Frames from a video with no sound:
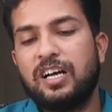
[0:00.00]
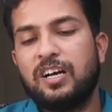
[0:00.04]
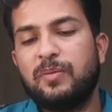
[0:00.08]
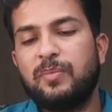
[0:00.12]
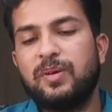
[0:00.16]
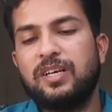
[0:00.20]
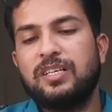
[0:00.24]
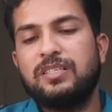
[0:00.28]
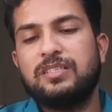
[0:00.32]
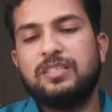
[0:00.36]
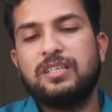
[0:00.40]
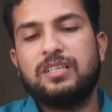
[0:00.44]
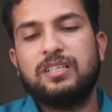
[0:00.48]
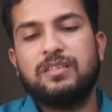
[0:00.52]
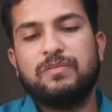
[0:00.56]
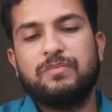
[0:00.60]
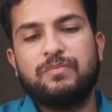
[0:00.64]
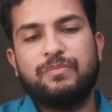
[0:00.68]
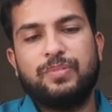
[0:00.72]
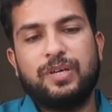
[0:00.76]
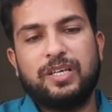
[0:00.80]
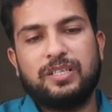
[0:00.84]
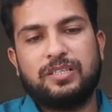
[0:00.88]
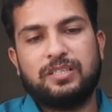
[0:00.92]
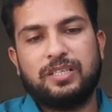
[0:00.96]
अमेजन
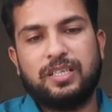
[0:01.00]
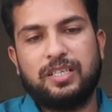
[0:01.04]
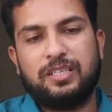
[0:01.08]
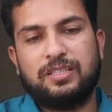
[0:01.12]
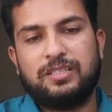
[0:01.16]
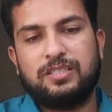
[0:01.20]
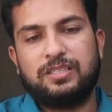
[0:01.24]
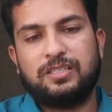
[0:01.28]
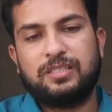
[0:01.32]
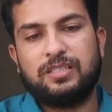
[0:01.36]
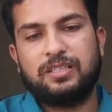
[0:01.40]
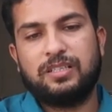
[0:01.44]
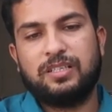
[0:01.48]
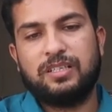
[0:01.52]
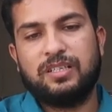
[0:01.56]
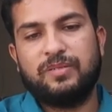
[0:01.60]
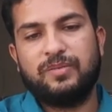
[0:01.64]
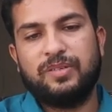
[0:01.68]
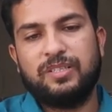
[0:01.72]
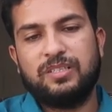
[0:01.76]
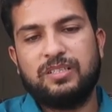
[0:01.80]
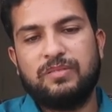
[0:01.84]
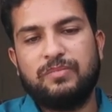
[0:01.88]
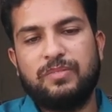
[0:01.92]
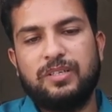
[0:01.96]
बेसिक्स
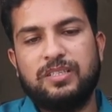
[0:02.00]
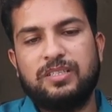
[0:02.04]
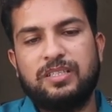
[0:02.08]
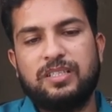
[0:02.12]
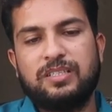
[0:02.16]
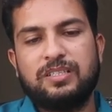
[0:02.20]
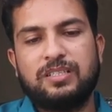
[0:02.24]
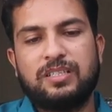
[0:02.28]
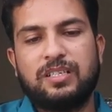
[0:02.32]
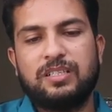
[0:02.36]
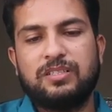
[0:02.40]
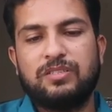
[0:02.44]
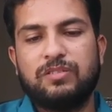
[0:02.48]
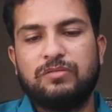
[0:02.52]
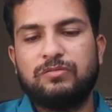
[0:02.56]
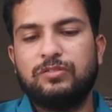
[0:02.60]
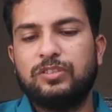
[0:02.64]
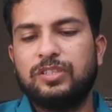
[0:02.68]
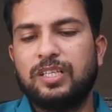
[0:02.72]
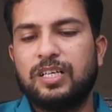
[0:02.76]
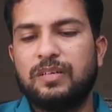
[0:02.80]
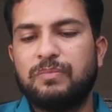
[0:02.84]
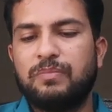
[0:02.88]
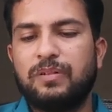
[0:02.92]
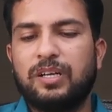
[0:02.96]
अमेजन बेसिक्स का जो हो
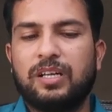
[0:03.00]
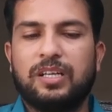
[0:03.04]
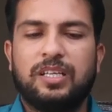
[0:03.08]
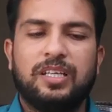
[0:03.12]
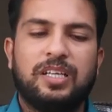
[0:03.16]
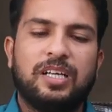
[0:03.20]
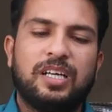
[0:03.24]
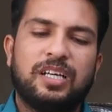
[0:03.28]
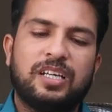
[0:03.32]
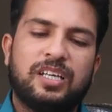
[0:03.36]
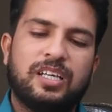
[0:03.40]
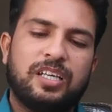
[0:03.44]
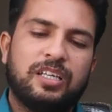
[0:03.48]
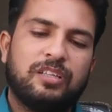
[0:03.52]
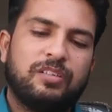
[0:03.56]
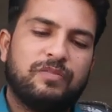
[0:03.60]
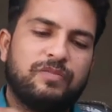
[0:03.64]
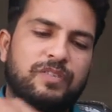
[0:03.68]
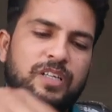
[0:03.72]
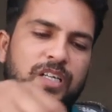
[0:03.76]
यहाँ पर लिखा गया है तो